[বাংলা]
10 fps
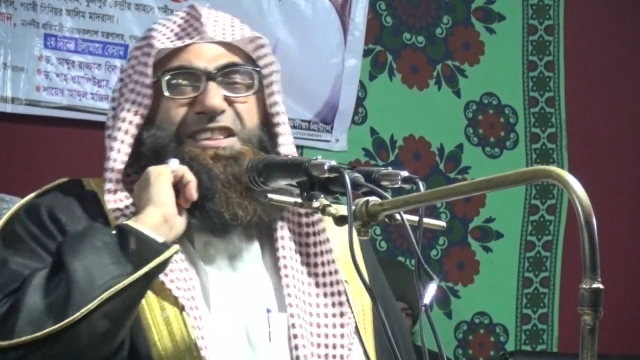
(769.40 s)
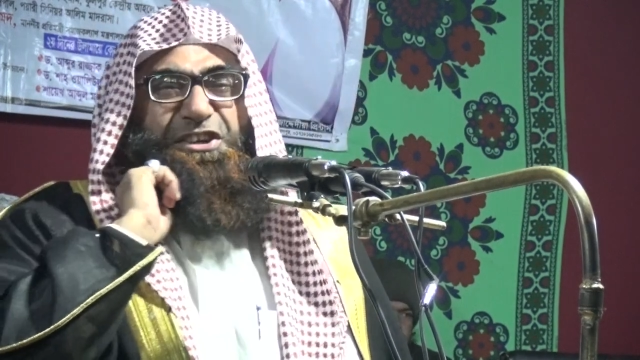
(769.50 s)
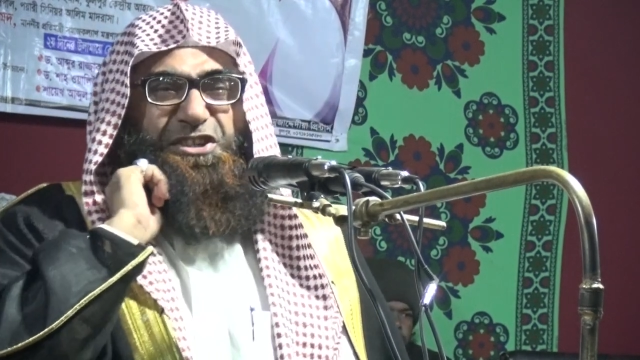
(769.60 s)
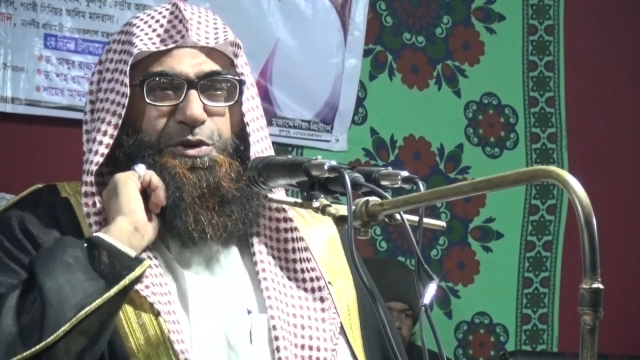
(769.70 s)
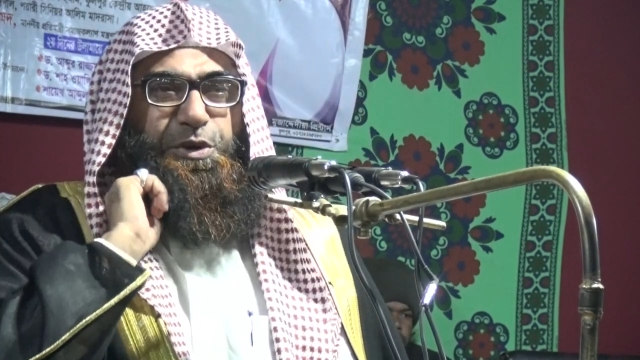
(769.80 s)

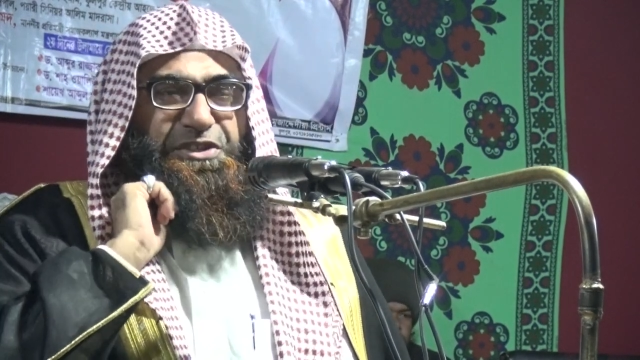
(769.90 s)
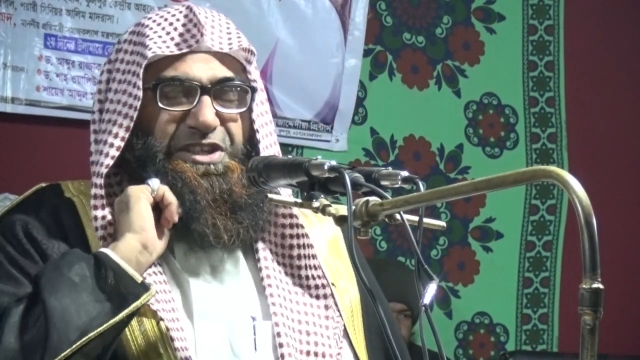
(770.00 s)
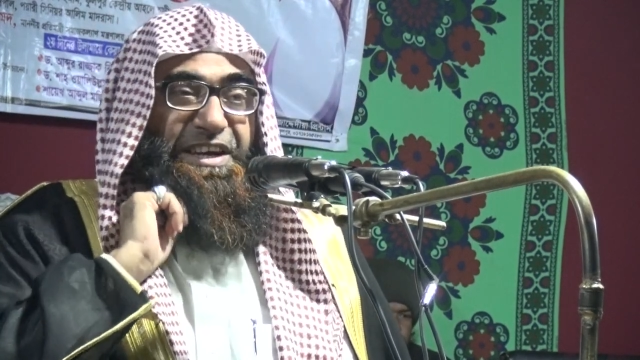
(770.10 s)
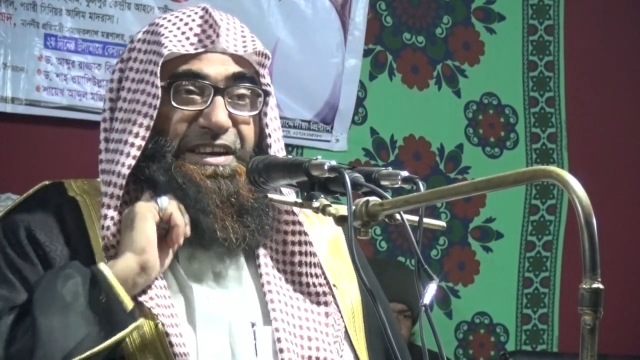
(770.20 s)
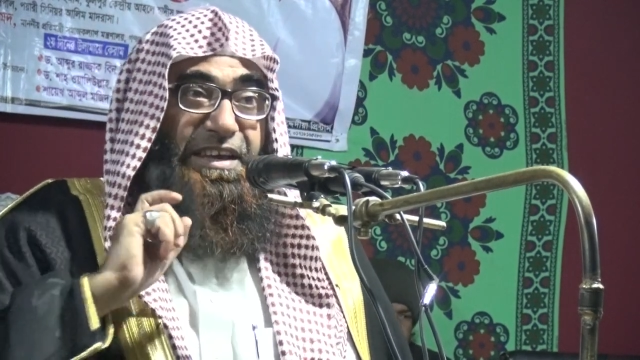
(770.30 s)
আদেশ
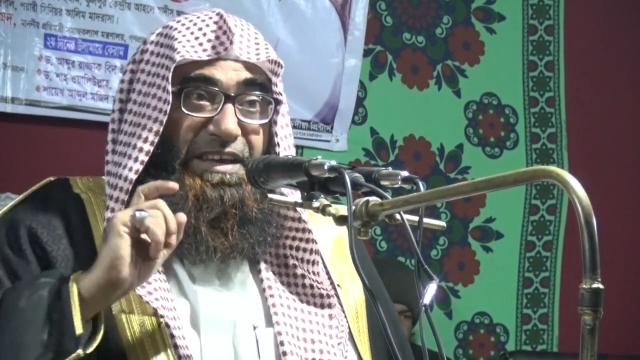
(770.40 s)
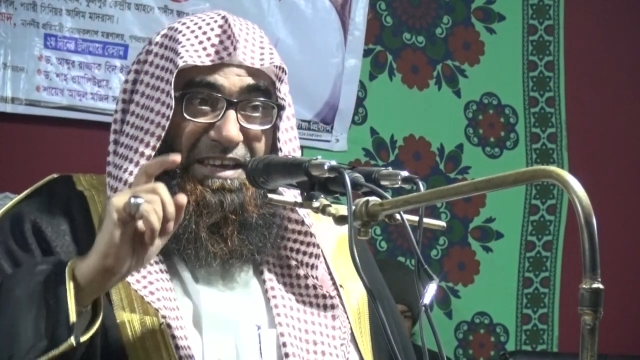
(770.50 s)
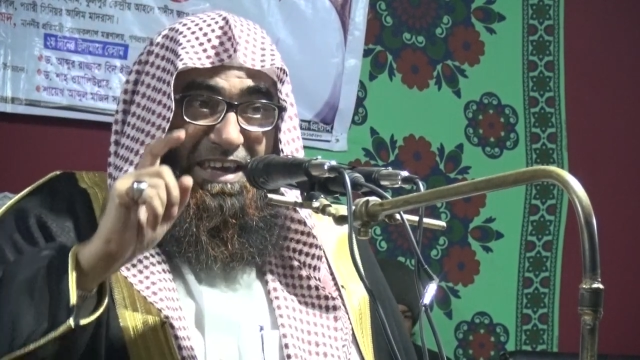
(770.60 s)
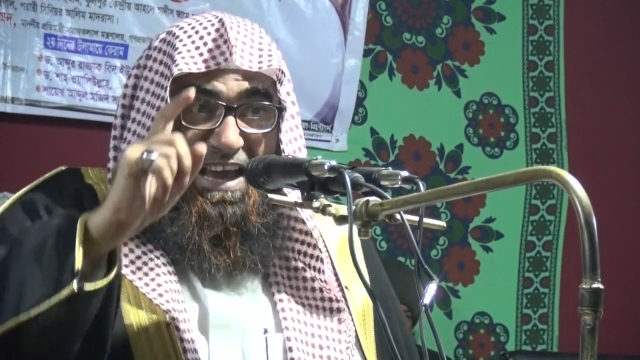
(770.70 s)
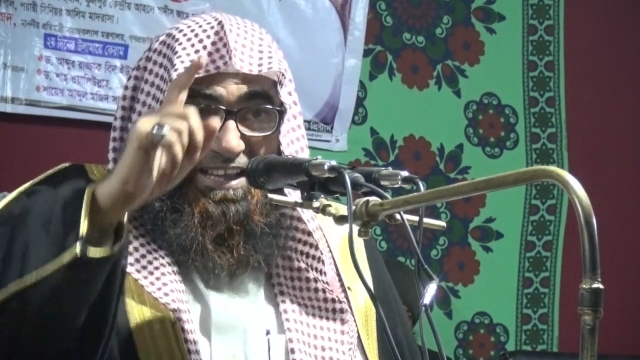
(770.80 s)
করেছেন
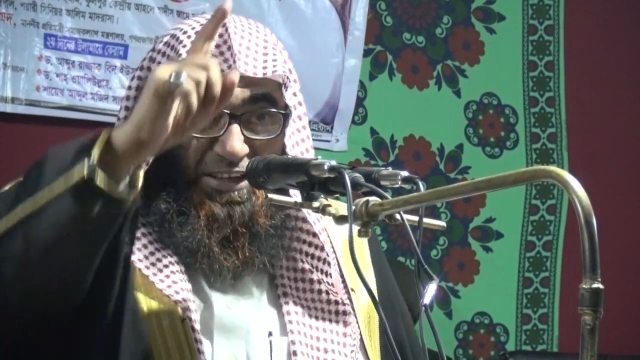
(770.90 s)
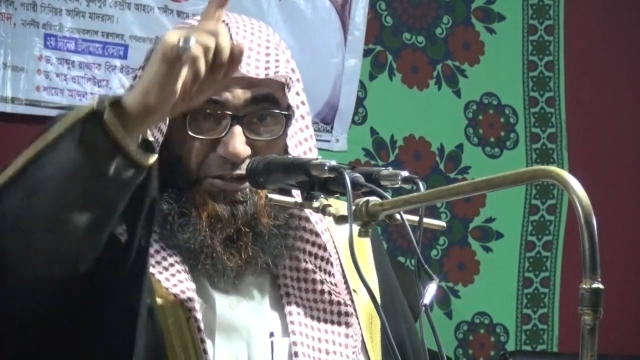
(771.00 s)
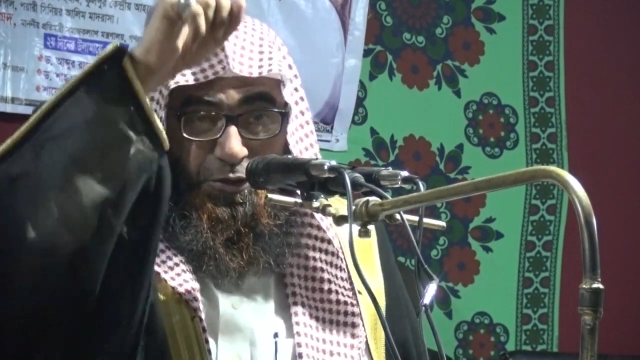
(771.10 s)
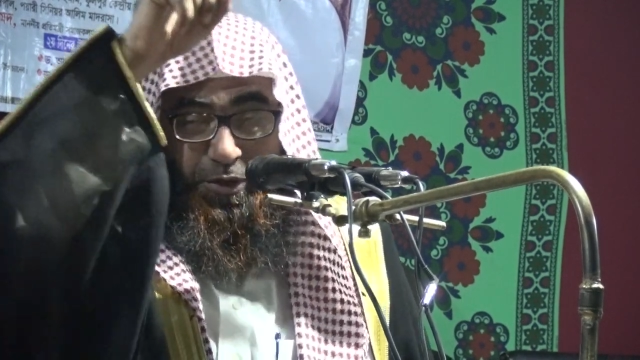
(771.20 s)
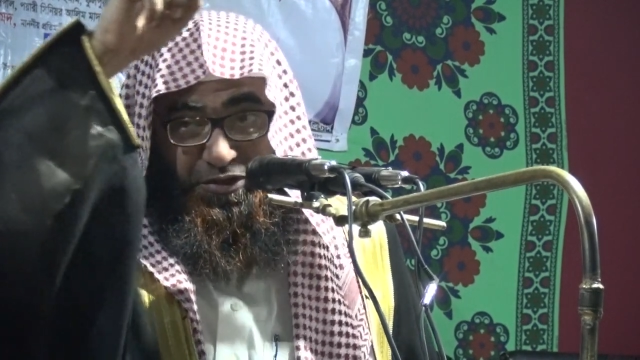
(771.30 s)
কে আদেশ
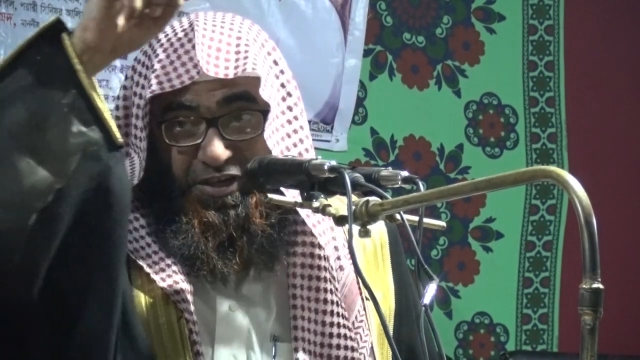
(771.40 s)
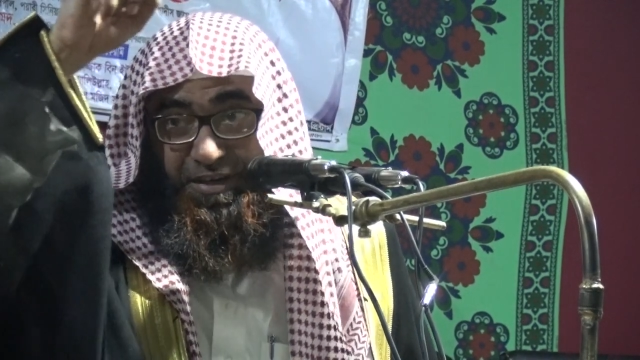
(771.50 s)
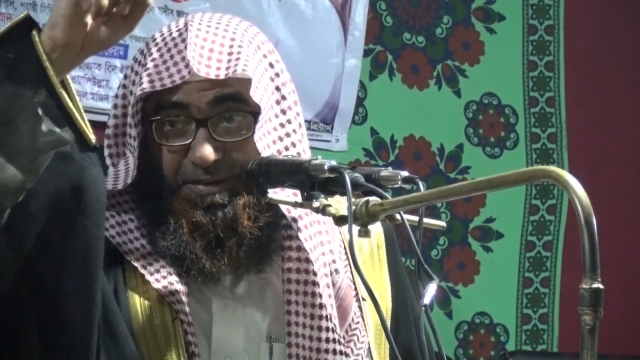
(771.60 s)
করেছেন